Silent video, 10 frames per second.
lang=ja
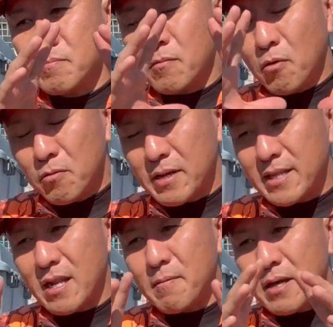本来
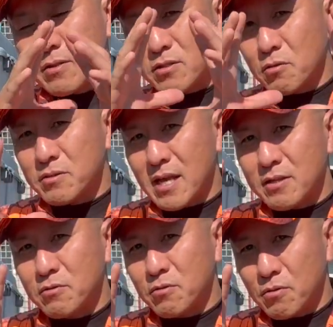であればそういった
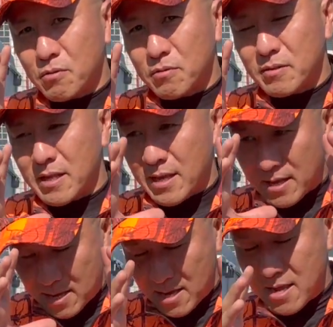布で、
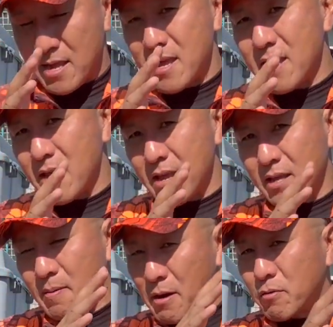
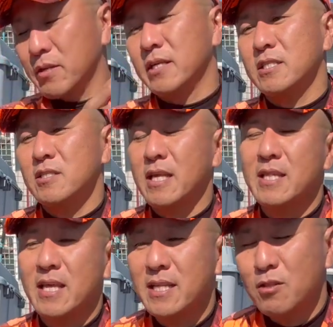木箱につけ
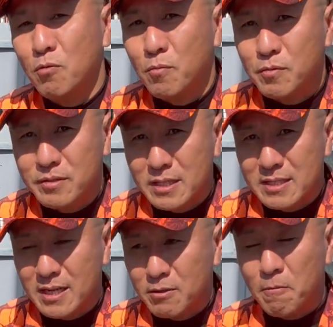ていたと思うんです
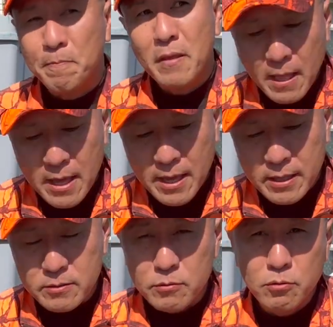けれど、
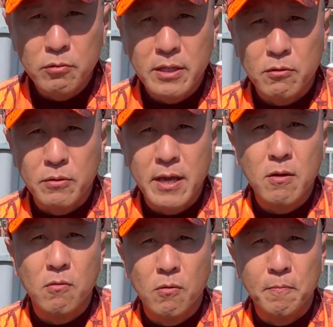布だと
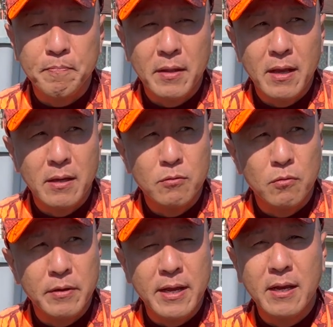結構
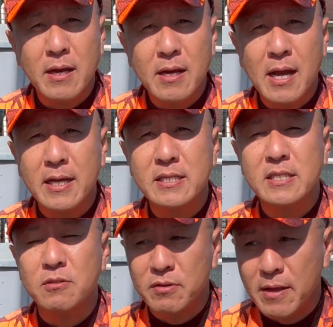劣化が激
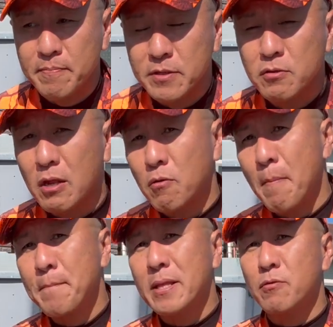しいので、ちょっと
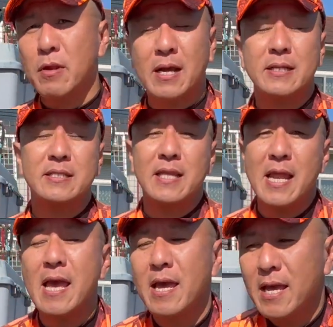ワッペンのような感じで
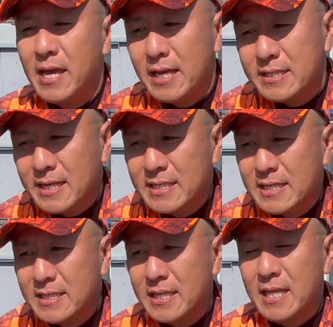ね、つけさ
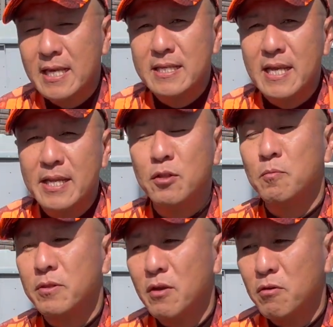せていただきたいなと
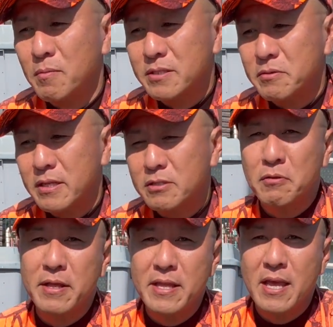思っておりますので、そ
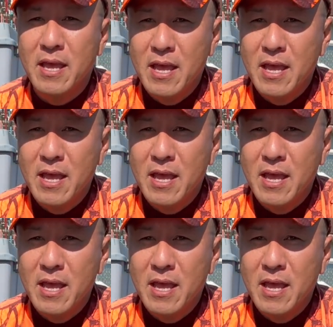の辺ね、